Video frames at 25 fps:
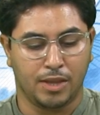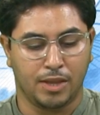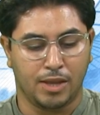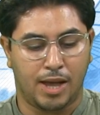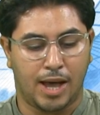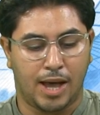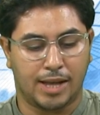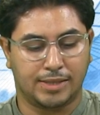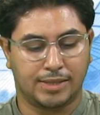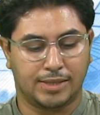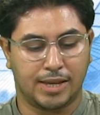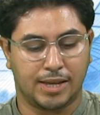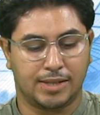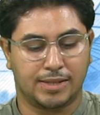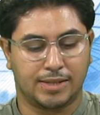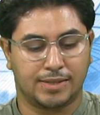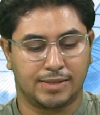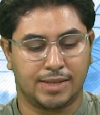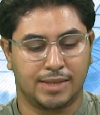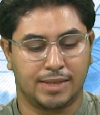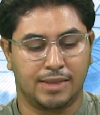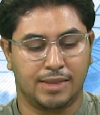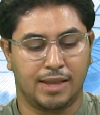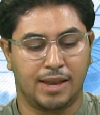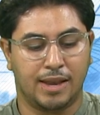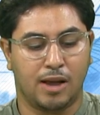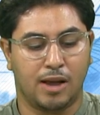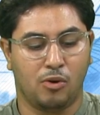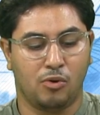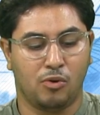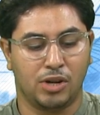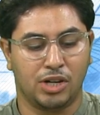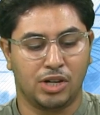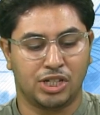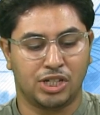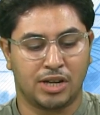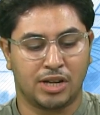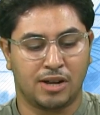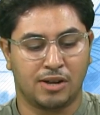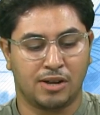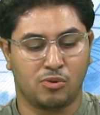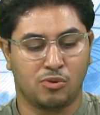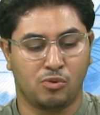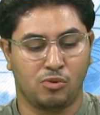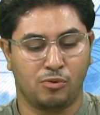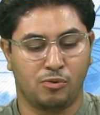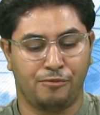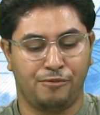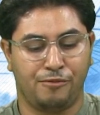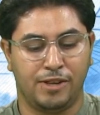حتى يتسنى له
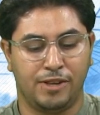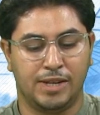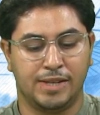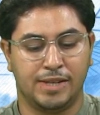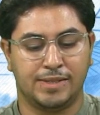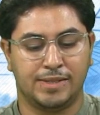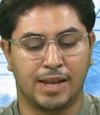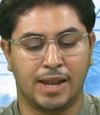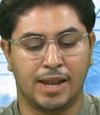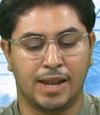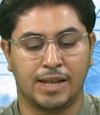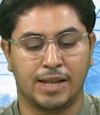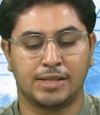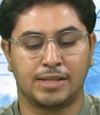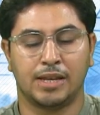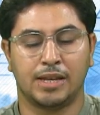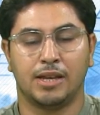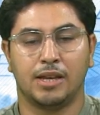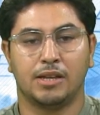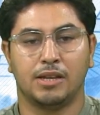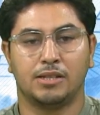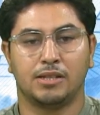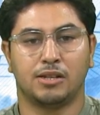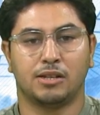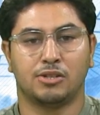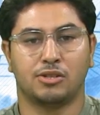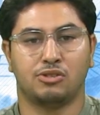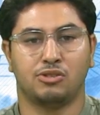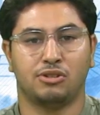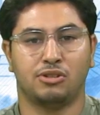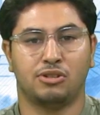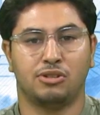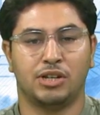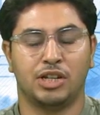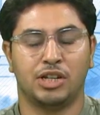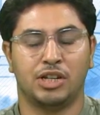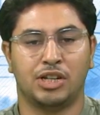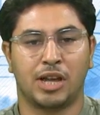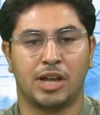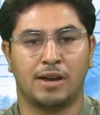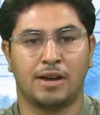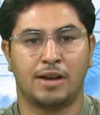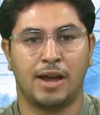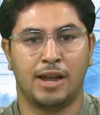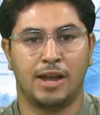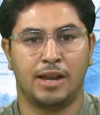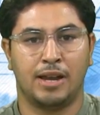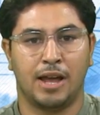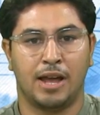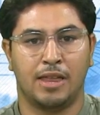إشراكه في نزالاته تجدر الإشارة
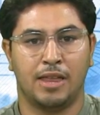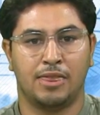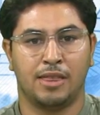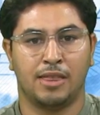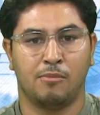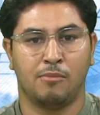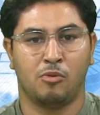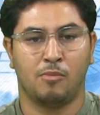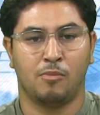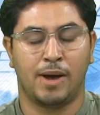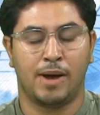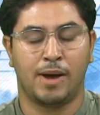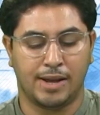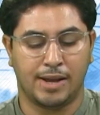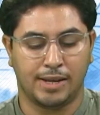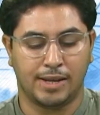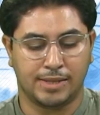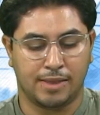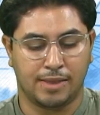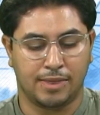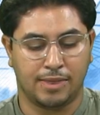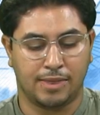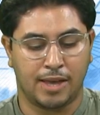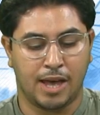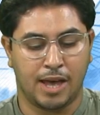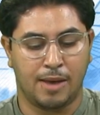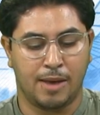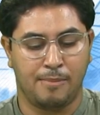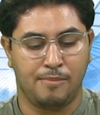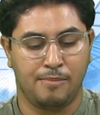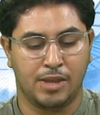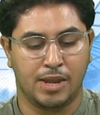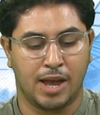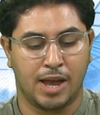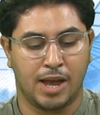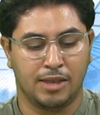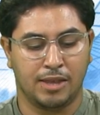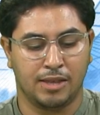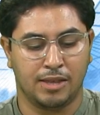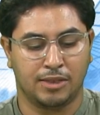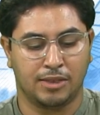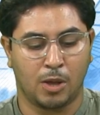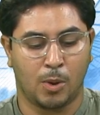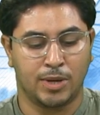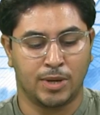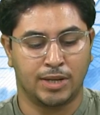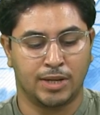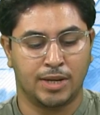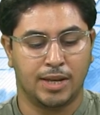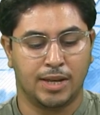إلى أن مباراة الذهاب من هذا
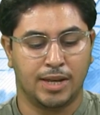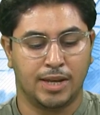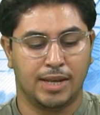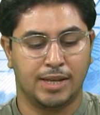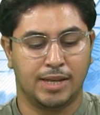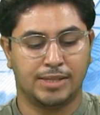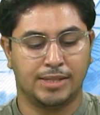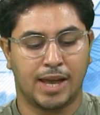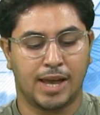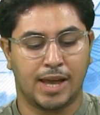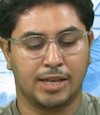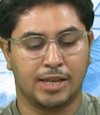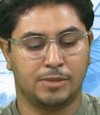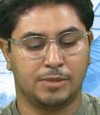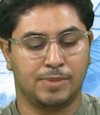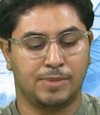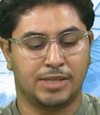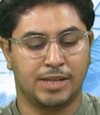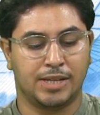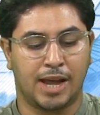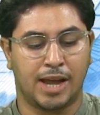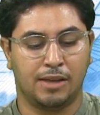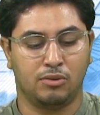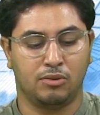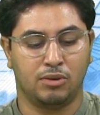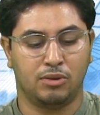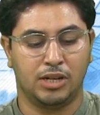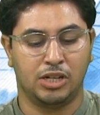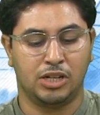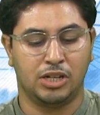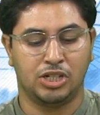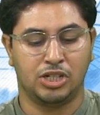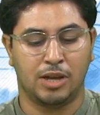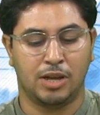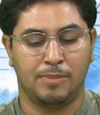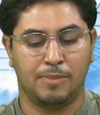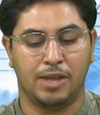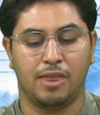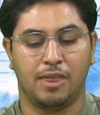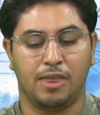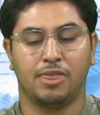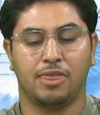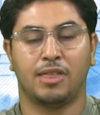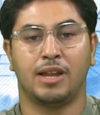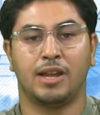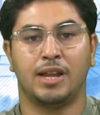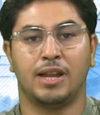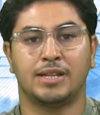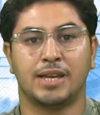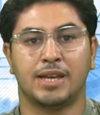الدور انتهت بالتعادل الإيجابي
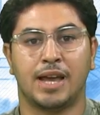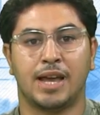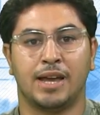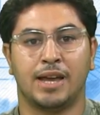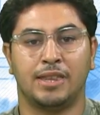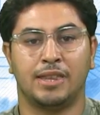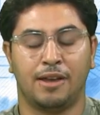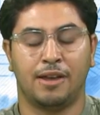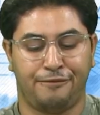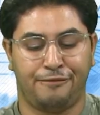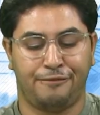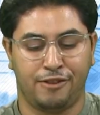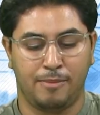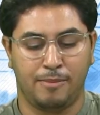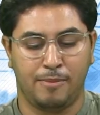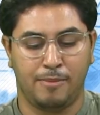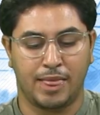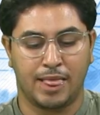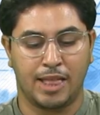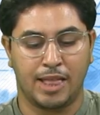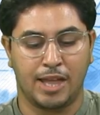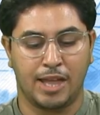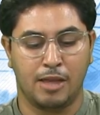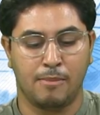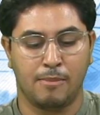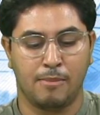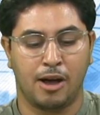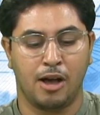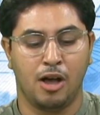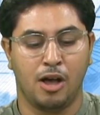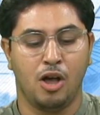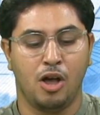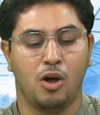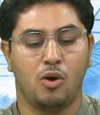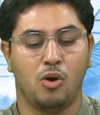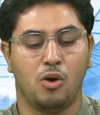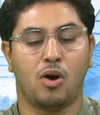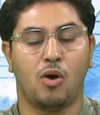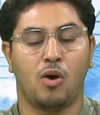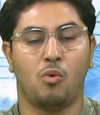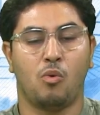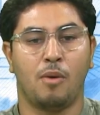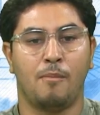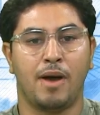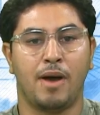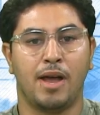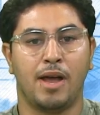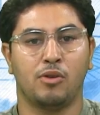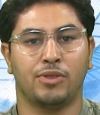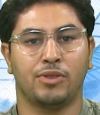ثلاث أهداف لمثلهما وهو
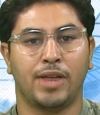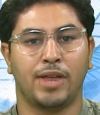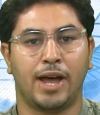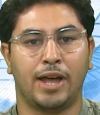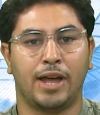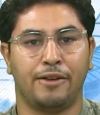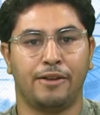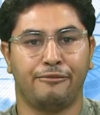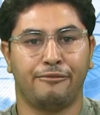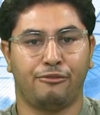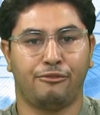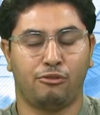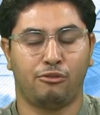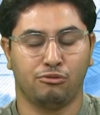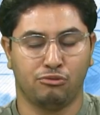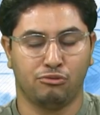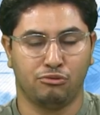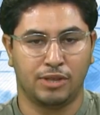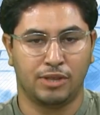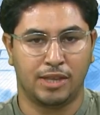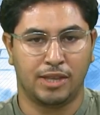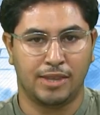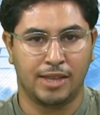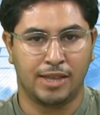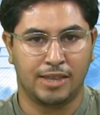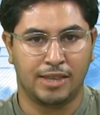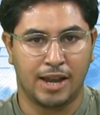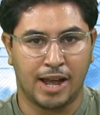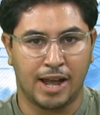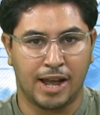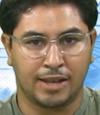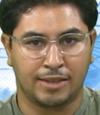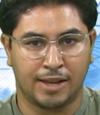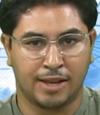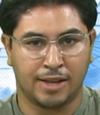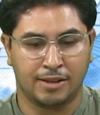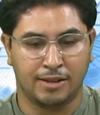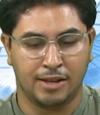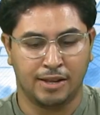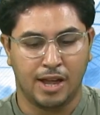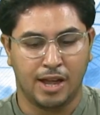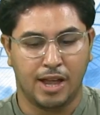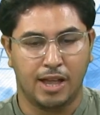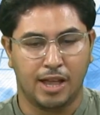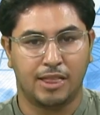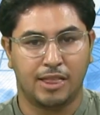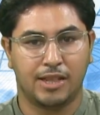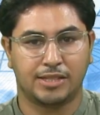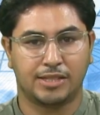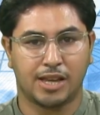ما يضاعف حدود النادي الأخضر
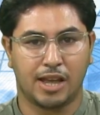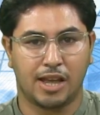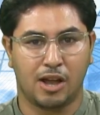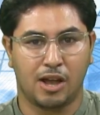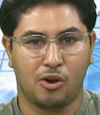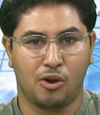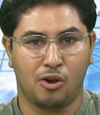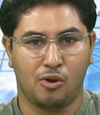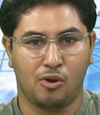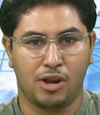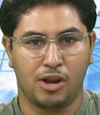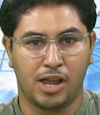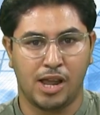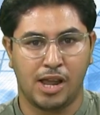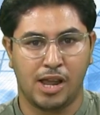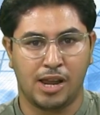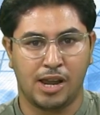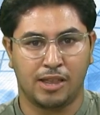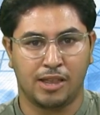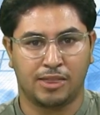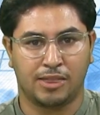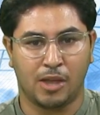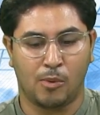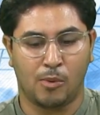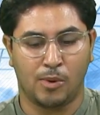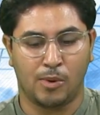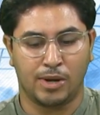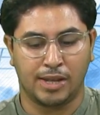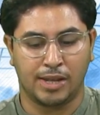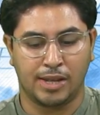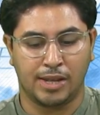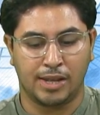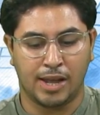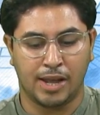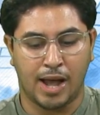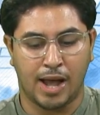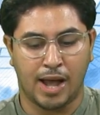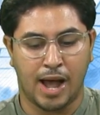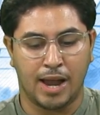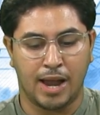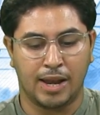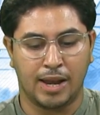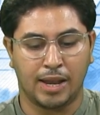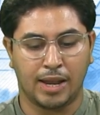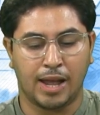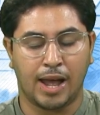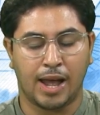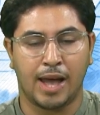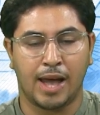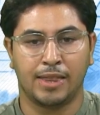للتأهل إلى الدور
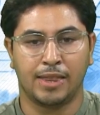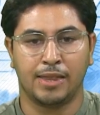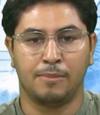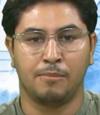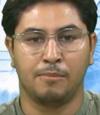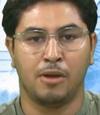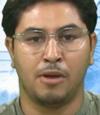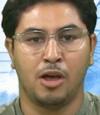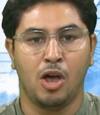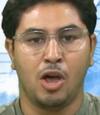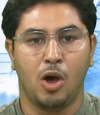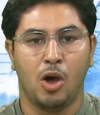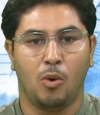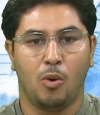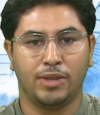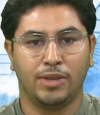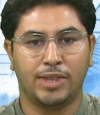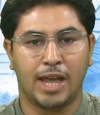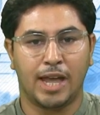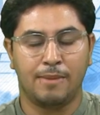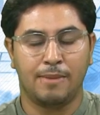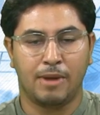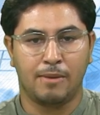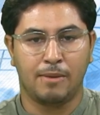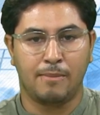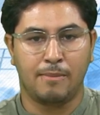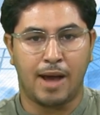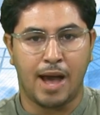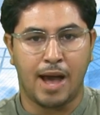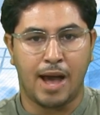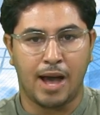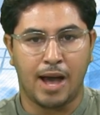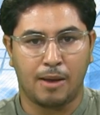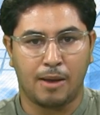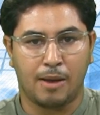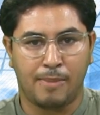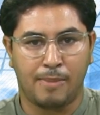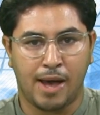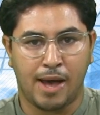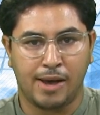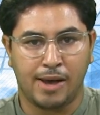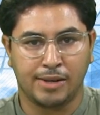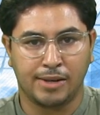القادم ودائما مع أخبار